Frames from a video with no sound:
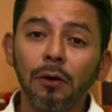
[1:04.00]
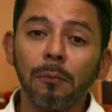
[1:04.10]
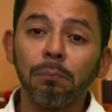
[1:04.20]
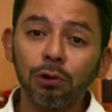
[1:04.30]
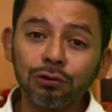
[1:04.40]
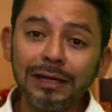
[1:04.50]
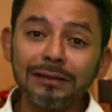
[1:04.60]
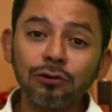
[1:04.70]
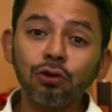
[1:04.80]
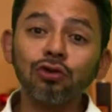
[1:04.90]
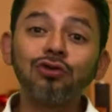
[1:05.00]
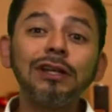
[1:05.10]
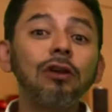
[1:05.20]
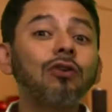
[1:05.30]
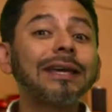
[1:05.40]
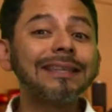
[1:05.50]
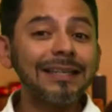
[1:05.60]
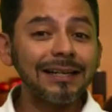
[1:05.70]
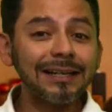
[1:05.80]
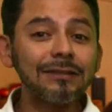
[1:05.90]
Por tanto, si lo que
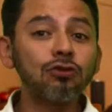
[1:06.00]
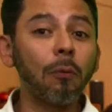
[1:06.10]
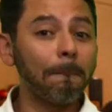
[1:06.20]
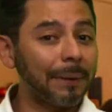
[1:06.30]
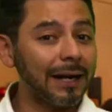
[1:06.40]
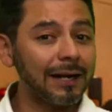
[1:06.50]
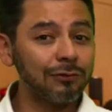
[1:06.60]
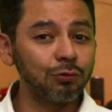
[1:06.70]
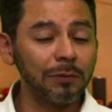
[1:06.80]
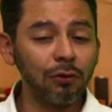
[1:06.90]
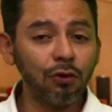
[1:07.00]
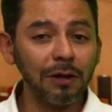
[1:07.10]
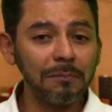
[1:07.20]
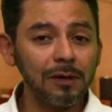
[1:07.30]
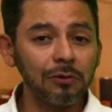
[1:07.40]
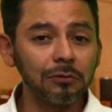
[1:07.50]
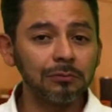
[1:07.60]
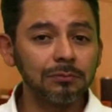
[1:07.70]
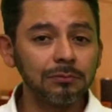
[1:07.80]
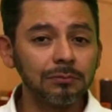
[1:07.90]
quieren es comprar a su mejor
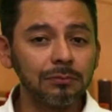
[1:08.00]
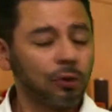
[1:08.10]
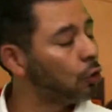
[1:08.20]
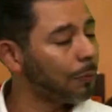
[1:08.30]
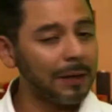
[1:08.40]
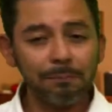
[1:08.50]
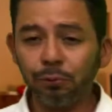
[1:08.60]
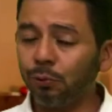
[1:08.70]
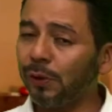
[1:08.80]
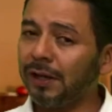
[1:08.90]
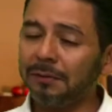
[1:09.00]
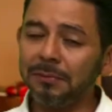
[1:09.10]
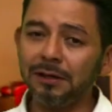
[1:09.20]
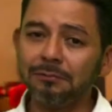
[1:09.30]
amigo, no van por buen camino.